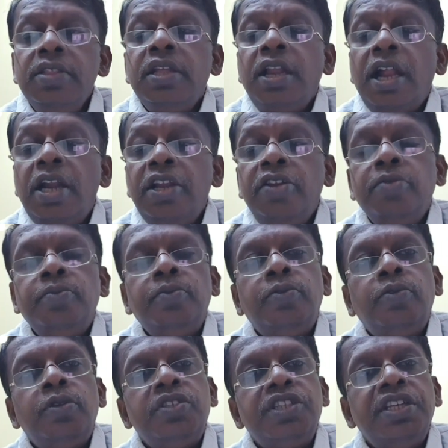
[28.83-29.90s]
இந்த நாளிலும்
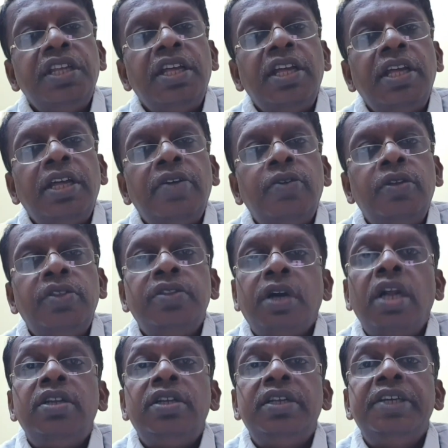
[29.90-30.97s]
ஒரு சின்ன ஒரு
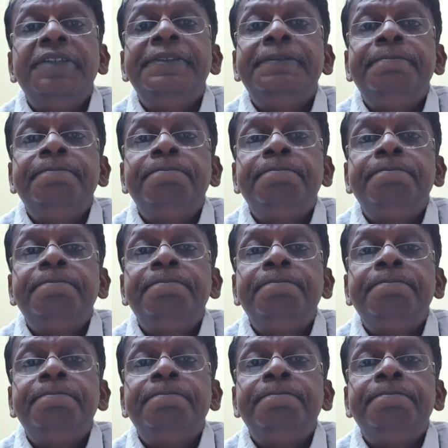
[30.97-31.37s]
தாட்டை